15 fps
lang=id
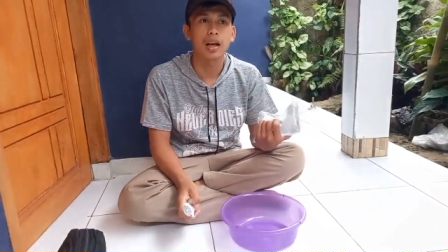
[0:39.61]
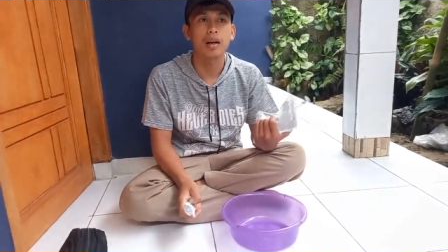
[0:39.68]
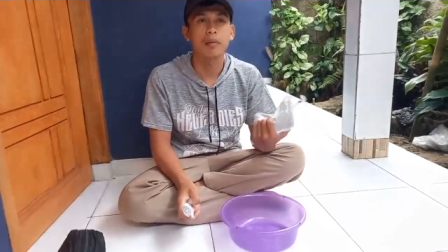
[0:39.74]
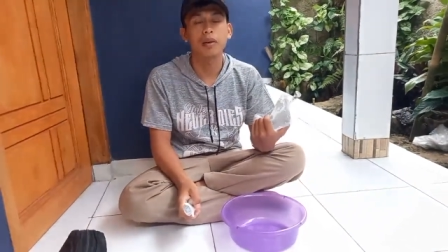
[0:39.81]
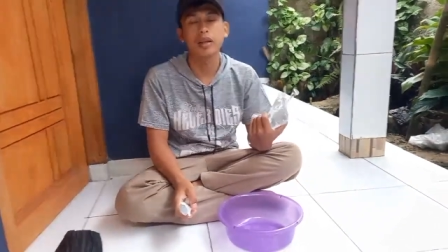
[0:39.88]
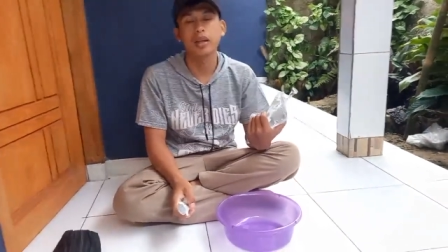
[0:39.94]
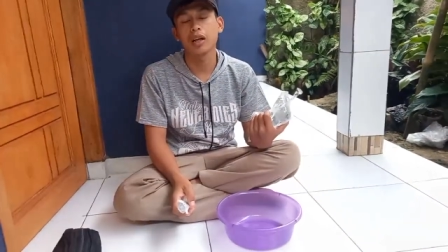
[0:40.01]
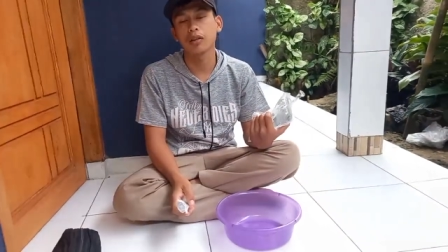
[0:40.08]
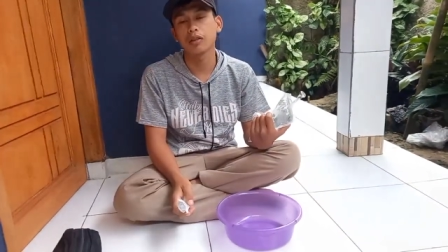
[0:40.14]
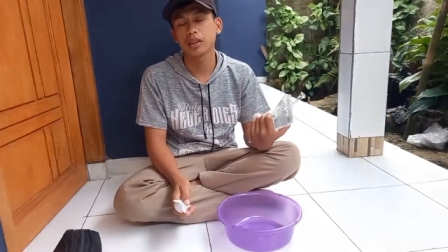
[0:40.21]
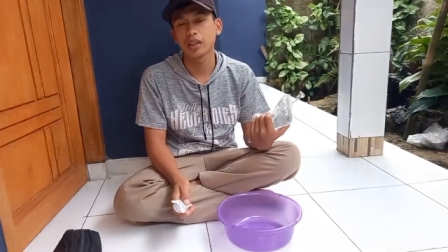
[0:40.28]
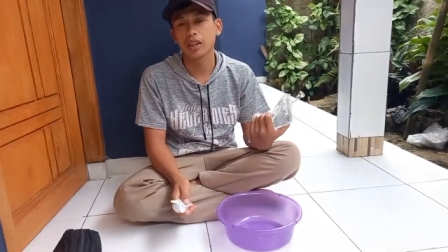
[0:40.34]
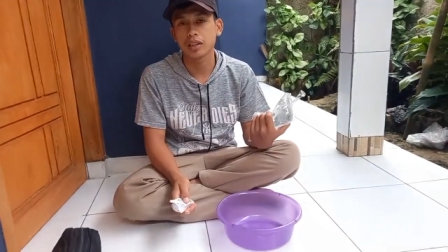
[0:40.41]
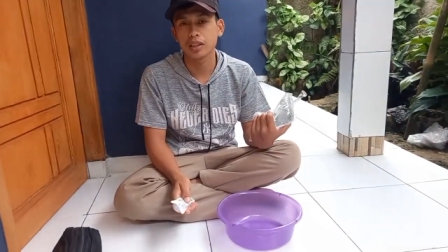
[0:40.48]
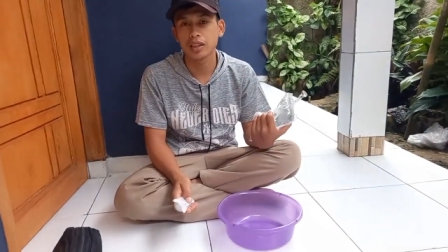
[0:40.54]
Apa yang harus
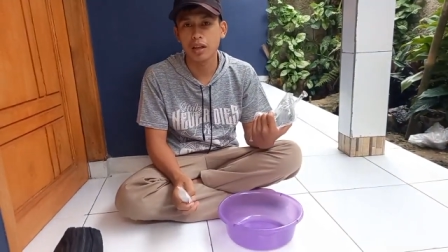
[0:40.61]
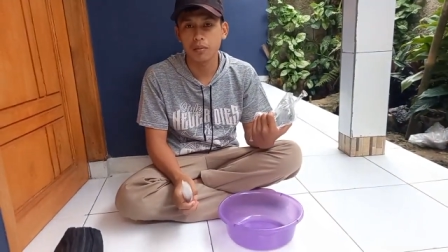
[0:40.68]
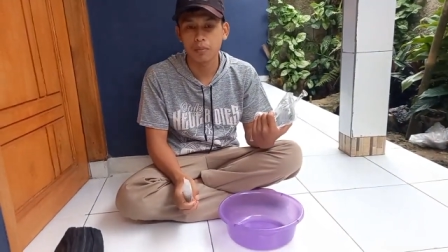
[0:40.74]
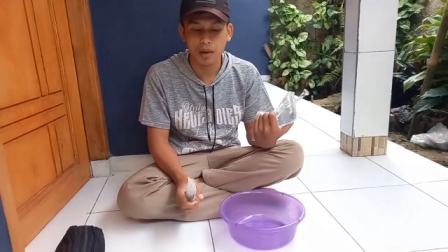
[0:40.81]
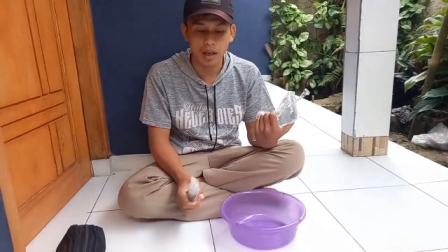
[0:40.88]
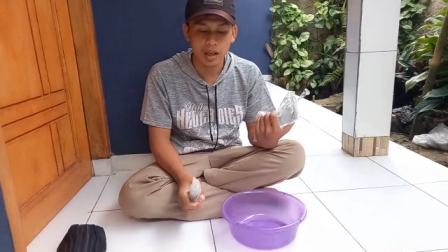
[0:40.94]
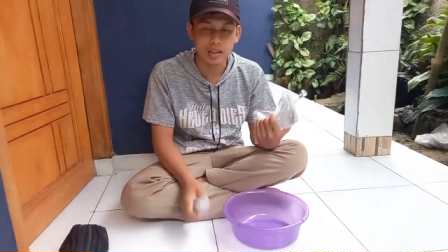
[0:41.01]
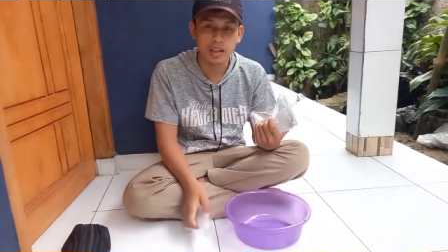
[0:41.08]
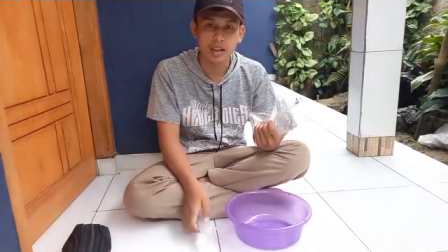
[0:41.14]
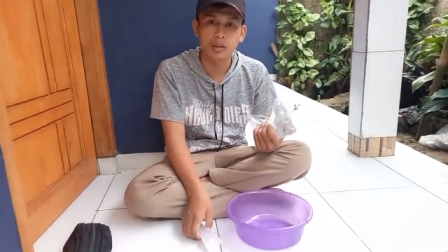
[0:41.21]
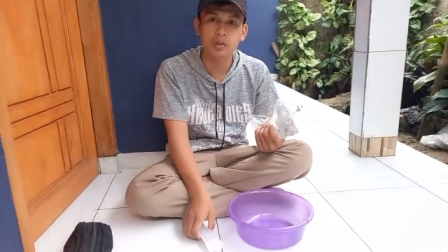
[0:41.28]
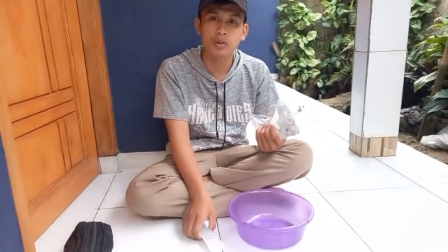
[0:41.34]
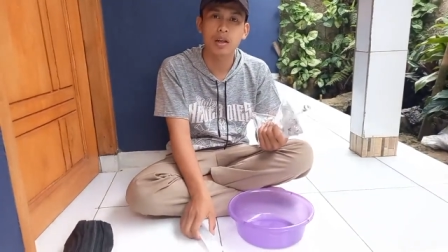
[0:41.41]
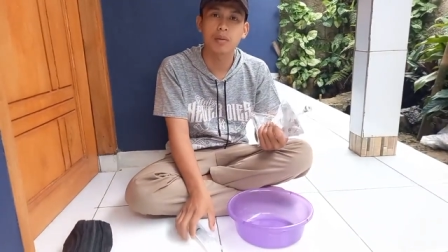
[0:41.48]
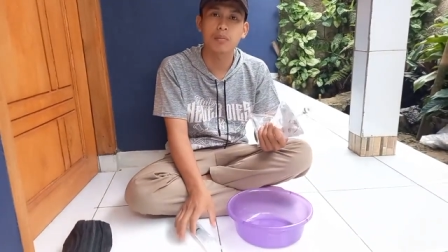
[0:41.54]
kita siapkan?
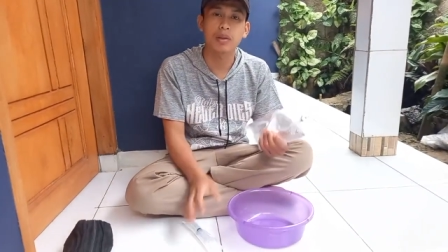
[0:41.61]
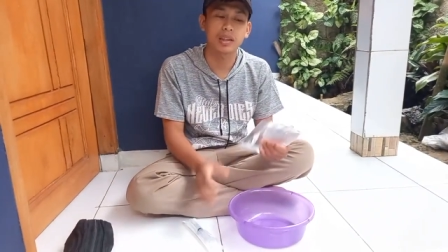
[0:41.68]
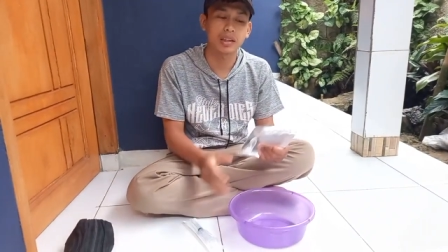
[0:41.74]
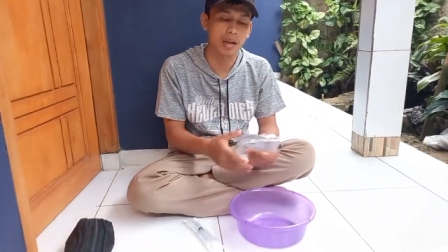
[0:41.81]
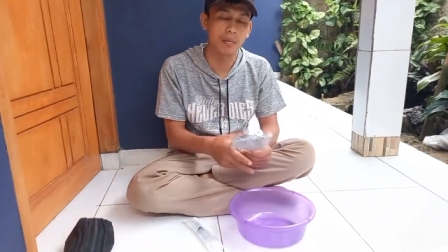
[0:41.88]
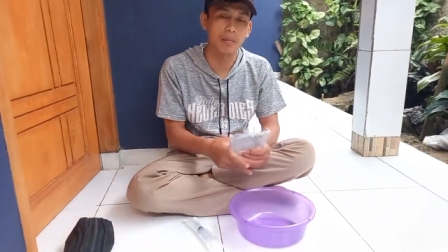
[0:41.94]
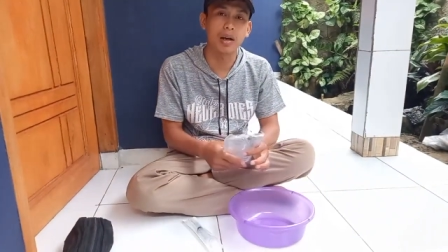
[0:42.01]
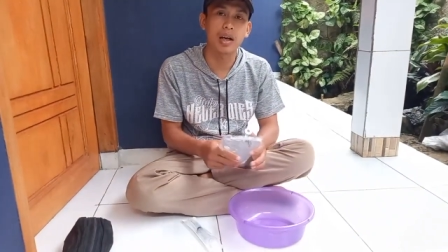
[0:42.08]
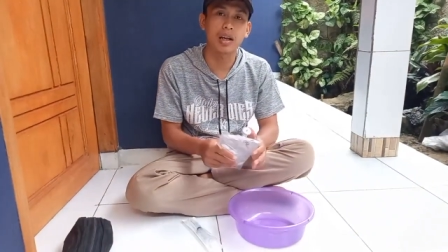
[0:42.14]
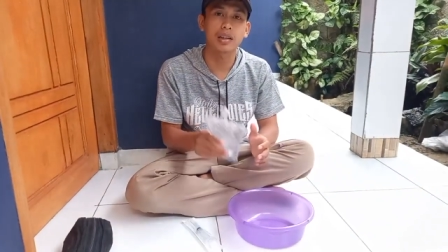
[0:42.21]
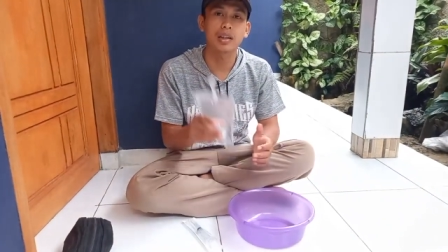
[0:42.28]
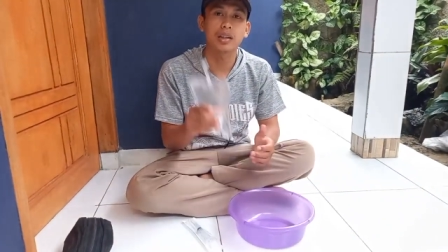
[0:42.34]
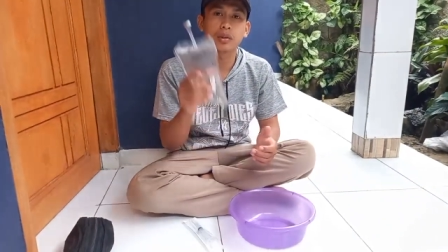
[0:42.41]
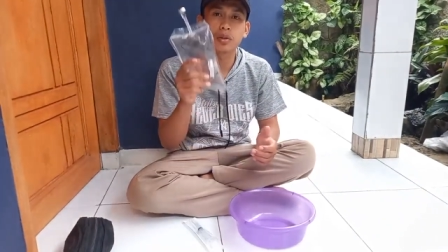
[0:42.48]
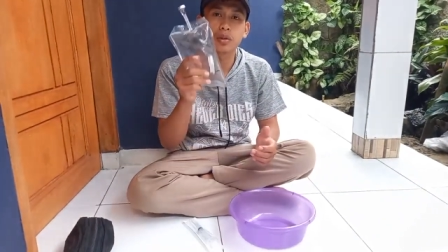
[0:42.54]
Yaitu yang pertama
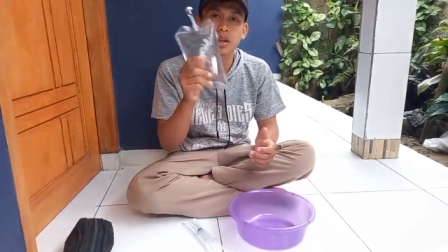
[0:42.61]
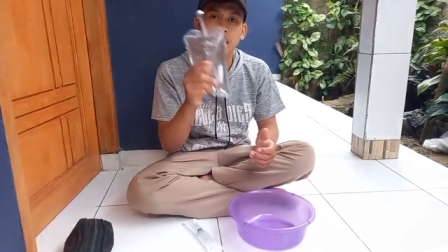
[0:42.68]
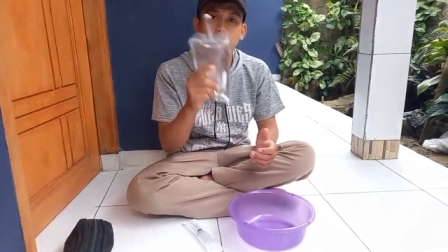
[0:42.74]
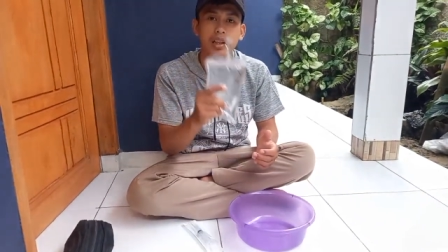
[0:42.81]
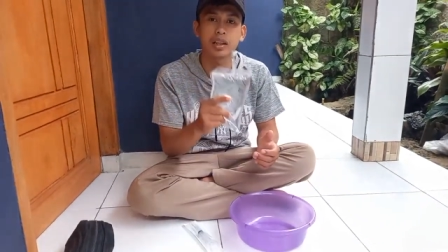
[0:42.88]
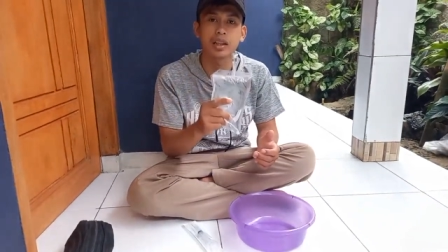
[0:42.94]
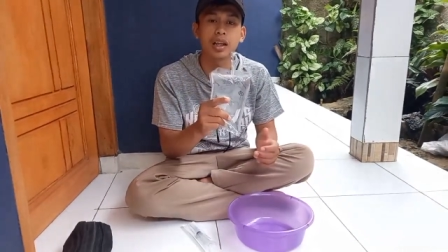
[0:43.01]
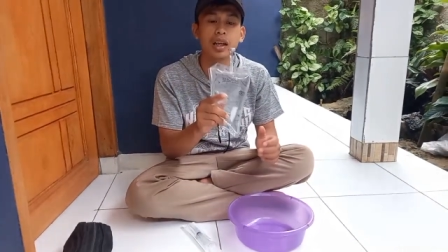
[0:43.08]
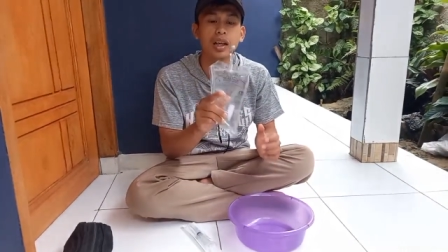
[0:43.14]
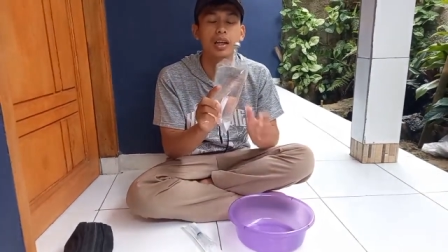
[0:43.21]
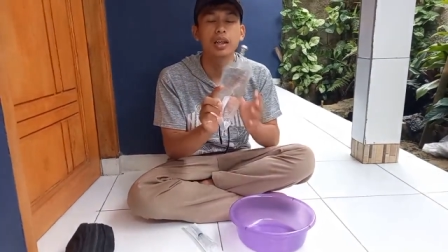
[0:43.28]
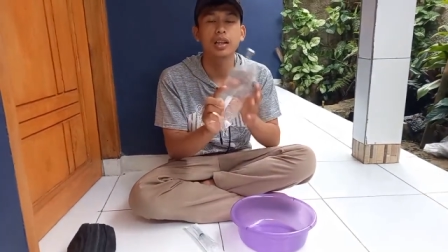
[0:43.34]
tentunya ini